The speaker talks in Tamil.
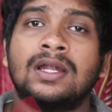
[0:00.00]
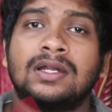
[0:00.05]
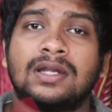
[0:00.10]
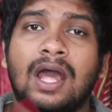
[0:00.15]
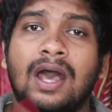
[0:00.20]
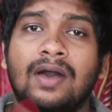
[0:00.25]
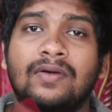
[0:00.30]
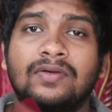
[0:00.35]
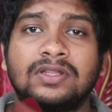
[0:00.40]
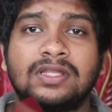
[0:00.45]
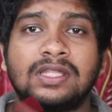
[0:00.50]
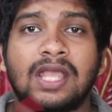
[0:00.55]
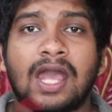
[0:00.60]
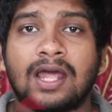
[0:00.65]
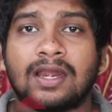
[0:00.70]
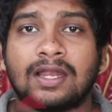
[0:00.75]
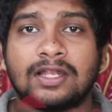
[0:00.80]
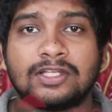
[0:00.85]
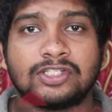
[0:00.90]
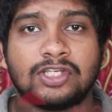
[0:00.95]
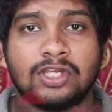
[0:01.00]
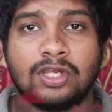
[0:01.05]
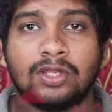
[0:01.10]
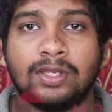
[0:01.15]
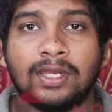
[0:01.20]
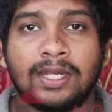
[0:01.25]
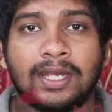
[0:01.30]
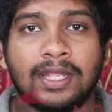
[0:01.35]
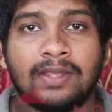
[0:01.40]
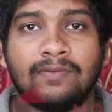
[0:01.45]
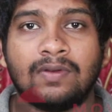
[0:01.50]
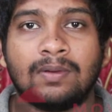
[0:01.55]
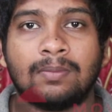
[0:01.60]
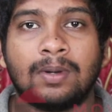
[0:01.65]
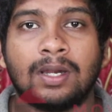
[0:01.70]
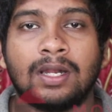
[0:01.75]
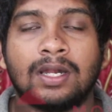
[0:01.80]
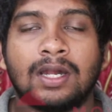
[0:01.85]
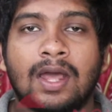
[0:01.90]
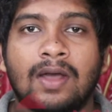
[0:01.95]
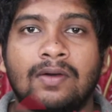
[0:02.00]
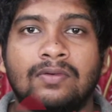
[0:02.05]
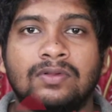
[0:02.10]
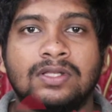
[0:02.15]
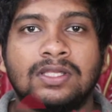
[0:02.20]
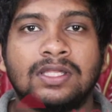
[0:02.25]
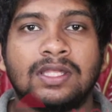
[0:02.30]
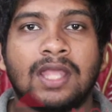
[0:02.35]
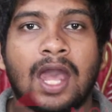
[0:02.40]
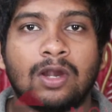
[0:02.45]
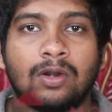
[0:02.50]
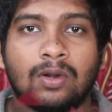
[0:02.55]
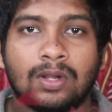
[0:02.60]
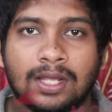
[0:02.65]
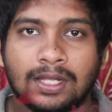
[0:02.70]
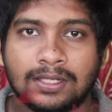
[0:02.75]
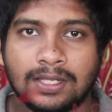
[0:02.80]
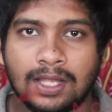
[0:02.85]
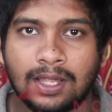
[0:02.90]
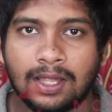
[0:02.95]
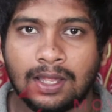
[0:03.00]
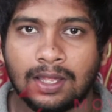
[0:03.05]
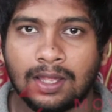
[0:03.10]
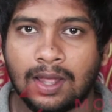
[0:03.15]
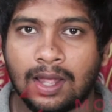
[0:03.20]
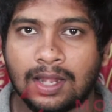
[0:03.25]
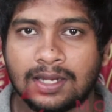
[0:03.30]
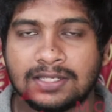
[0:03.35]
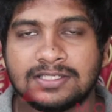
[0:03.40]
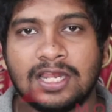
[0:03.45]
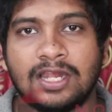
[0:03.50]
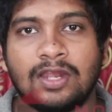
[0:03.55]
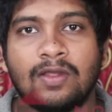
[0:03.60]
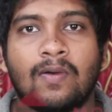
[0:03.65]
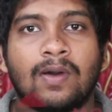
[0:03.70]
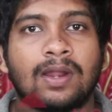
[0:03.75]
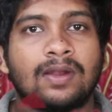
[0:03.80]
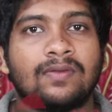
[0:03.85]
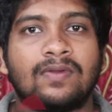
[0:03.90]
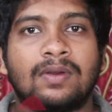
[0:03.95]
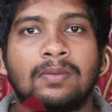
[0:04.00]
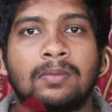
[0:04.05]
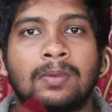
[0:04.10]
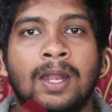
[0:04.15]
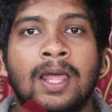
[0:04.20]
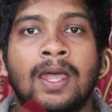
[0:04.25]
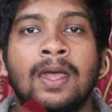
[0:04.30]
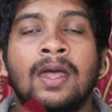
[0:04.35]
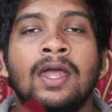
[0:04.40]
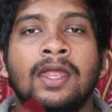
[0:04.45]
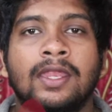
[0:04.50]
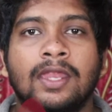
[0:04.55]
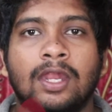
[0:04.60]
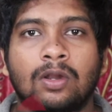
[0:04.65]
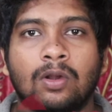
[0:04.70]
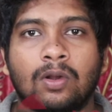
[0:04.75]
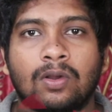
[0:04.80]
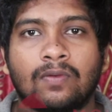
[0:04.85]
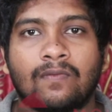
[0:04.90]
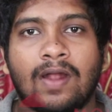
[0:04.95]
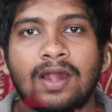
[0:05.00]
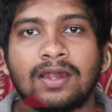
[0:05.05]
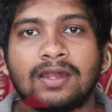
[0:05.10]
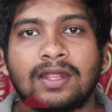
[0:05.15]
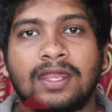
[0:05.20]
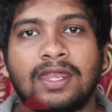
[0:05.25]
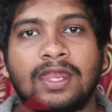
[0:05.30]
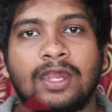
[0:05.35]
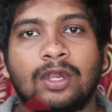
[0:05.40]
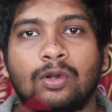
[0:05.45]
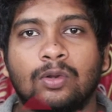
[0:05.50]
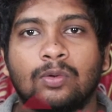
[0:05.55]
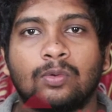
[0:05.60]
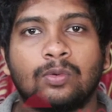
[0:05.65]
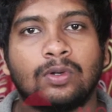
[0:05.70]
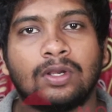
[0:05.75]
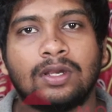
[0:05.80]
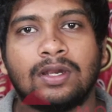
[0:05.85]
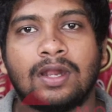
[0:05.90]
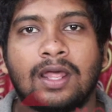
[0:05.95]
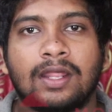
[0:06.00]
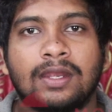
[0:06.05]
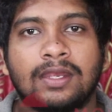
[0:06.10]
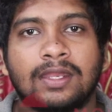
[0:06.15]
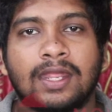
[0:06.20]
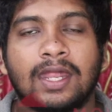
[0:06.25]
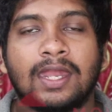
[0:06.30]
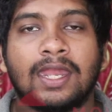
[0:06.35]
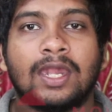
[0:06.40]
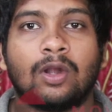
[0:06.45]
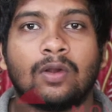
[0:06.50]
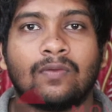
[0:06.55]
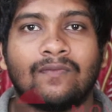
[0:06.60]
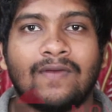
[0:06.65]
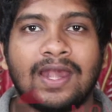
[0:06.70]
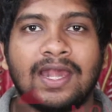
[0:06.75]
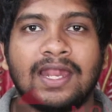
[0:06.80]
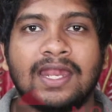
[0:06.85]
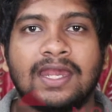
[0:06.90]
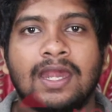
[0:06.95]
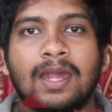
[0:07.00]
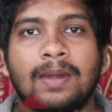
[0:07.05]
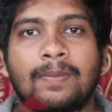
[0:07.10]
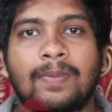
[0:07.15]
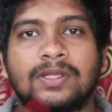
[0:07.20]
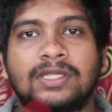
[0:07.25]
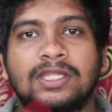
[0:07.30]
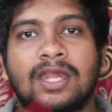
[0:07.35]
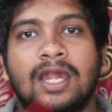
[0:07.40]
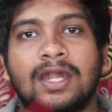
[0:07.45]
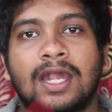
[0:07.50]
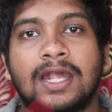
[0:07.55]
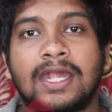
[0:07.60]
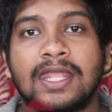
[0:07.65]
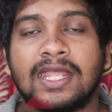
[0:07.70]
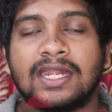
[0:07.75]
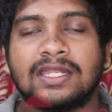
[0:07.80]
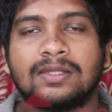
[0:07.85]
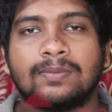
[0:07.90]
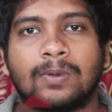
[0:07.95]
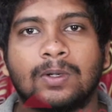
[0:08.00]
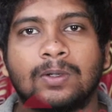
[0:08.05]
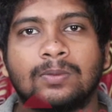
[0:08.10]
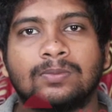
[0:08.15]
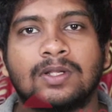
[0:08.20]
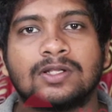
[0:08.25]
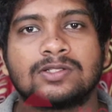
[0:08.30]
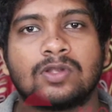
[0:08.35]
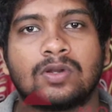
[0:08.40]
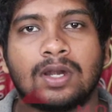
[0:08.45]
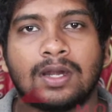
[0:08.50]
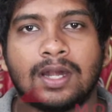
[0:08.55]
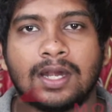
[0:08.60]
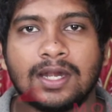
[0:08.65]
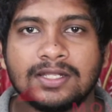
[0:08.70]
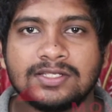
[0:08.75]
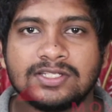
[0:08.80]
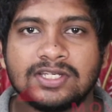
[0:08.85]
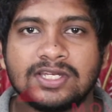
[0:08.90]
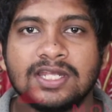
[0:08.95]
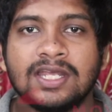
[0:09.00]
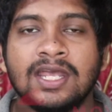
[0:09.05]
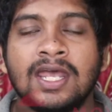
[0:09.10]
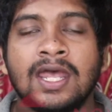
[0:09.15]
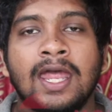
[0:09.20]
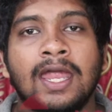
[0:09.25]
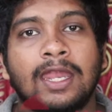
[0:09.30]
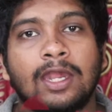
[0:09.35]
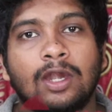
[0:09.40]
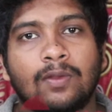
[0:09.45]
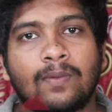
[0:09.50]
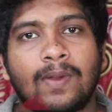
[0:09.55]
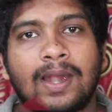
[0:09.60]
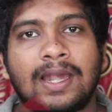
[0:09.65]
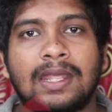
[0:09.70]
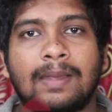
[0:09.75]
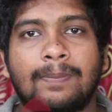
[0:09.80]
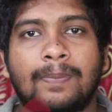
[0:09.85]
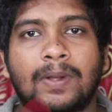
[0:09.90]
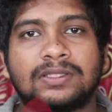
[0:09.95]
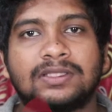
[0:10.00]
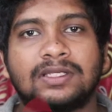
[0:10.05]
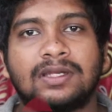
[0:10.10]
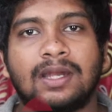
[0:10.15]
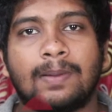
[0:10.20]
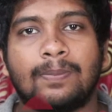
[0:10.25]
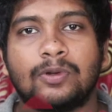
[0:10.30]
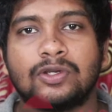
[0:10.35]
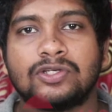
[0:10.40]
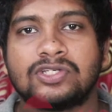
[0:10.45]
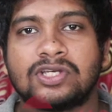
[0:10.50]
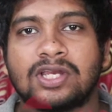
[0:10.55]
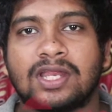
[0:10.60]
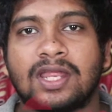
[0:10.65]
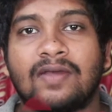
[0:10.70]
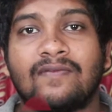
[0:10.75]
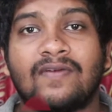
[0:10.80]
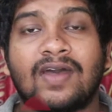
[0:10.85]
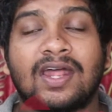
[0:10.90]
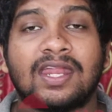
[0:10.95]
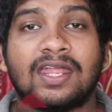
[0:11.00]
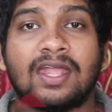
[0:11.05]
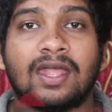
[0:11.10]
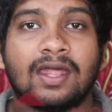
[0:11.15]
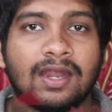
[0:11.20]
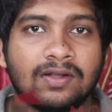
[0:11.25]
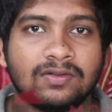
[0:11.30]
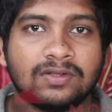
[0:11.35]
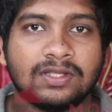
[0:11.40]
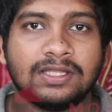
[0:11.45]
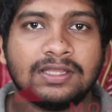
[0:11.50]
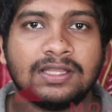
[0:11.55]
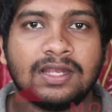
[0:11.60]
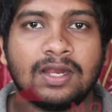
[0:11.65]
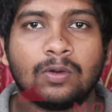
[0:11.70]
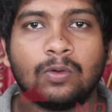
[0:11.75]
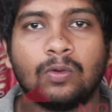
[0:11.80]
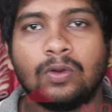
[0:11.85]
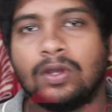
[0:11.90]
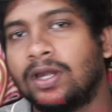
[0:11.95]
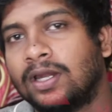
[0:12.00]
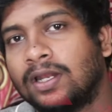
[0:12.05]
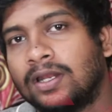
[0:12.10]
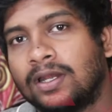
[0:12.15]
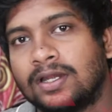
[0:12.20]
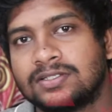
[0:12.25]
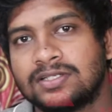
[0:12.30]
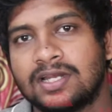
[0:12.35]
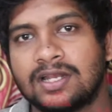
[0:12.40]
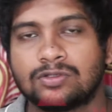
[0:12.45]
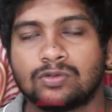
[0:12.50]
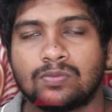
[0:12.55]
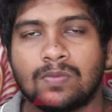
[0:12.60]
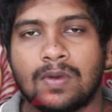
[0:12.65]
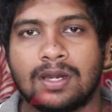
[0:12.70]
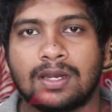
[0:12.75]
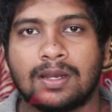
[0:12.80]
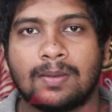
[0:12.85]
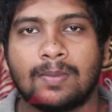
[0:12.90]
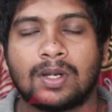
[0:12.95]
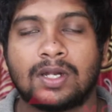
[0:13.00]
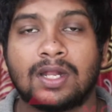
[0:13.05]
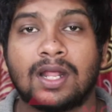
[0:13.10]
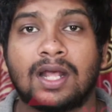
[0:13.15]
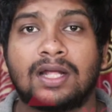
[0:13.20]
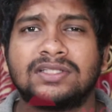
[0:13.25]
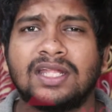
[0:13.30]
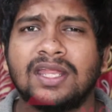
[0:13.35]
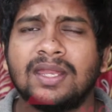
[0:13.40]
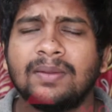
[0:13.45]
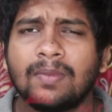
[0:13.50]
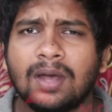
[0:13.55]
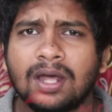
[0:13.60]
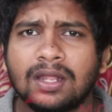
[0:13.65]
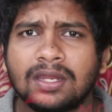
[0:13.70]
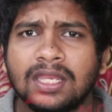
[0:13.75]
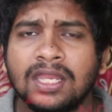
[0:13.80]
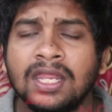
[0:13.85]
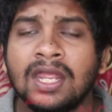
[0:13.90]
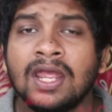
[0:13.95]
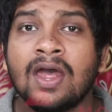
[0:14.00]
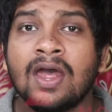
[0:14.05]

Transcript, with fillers: நான் வந்து யார் கட்சியிலையும் இணைய விரும்பலை நான் வந்து யாரோட க அரசியல்லையும் வர விரும்பலை என்னோட வாழ்க்கை என்னோட உண்டு நான் இருக்கேன் என்னோட வேலை என்னன்னு பார்த்தீங்கன்னா நடிக்கிறது மட்டும் நான் சொன்னேன் நடிச்சுட்டு என்னோடய வேலையை பார்த்துட்டு நான் போயிட்டுருக்கேன் வேறு யாராவது இதில் குறுக்கிட நினச்சா நான் சும்மா இருக்க மாட்டேன் அதே மாதிரி